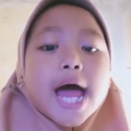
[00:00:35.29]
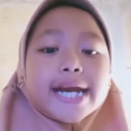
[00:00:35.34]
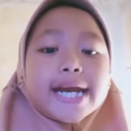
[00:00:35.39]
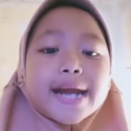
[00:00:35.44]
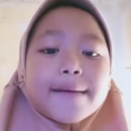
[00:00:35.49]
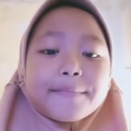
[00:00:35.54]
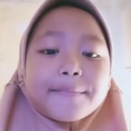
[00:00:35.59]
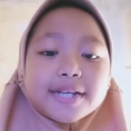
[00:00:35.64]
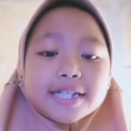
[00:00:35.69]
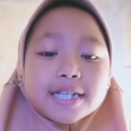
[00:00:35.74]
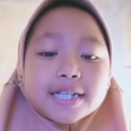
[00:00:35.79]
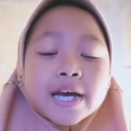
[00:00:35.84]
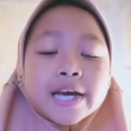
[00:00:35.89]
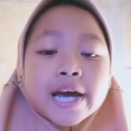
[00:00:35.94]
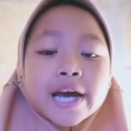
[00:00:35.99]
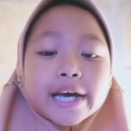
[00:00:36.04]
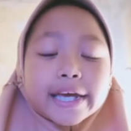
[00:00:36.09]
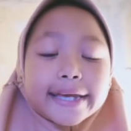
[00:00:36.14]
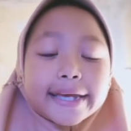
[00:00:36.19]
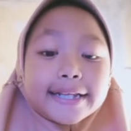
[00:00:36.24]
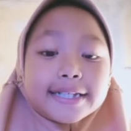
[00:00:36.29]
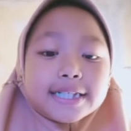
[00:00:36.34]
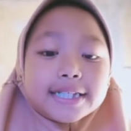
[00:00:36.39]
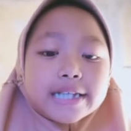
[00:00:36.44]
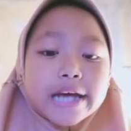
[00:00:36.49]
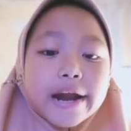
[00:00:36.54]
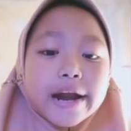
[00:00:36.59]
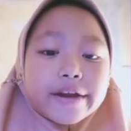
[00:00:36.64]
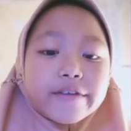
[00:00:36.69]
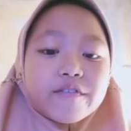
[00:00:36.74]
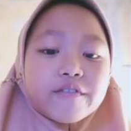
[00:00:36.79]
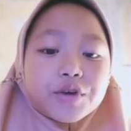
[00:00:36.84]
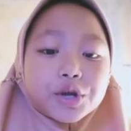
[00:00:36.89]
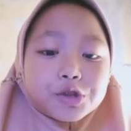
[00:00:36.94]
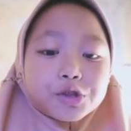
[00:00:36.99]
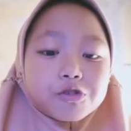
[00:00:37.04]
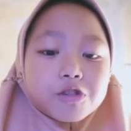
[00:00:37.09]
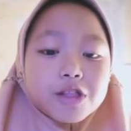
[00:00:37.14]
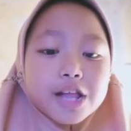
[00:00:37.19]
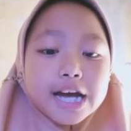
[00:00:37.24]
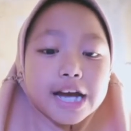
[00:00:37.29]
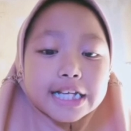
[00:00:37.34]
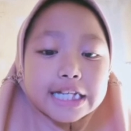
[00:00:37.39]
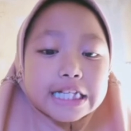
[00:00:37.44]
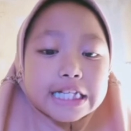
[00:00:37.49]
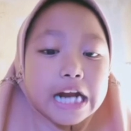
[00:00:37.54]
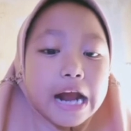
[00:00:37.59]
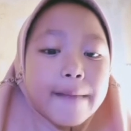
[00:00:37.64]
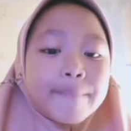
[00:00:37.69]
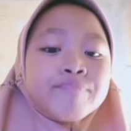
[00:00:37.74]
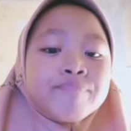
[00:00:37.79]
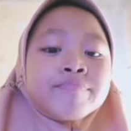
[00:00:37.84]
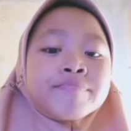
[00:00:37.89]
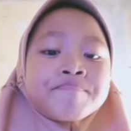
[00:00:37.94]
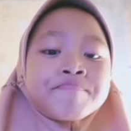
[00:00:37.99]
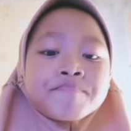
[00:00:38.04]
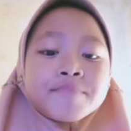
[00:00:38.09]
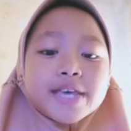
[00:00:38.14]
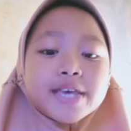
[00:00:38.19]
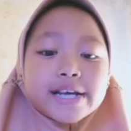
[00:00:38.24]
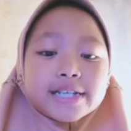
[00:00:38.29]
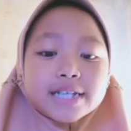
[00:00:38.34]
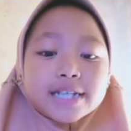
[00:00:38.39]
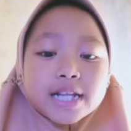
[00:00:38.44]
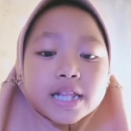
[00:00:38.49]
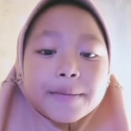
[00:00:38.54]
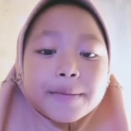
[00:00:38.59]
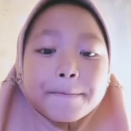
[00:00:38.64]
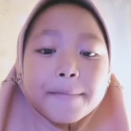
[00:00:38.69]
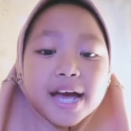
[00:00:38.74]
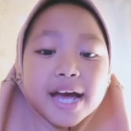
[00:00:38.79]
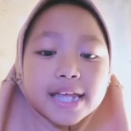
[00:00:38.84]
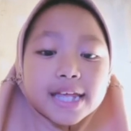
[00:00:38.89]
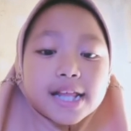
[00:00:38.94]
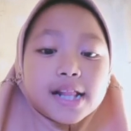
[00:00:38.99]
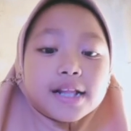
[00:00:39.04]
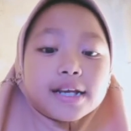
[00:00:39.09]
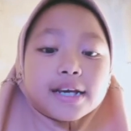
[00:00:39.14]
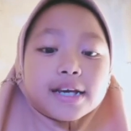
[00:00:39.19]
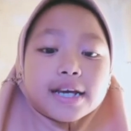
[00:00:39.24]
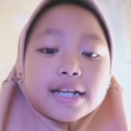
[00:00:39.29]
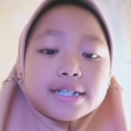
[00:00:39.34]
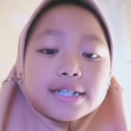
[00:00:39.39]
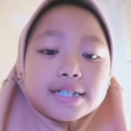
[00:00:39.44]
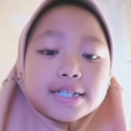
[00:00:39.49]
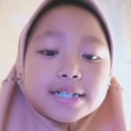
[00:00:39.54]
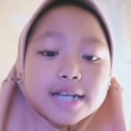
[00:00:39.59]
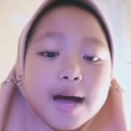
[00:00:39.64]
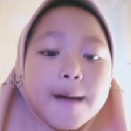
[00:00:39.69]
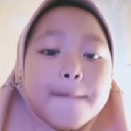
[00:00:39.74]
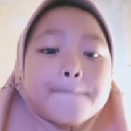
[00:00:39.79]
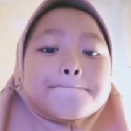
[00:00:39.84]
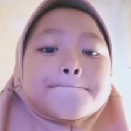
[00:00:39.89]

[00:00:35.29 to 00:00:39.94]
Nama saya Kensani Fatul Azra, biasa dipanggil Kensa.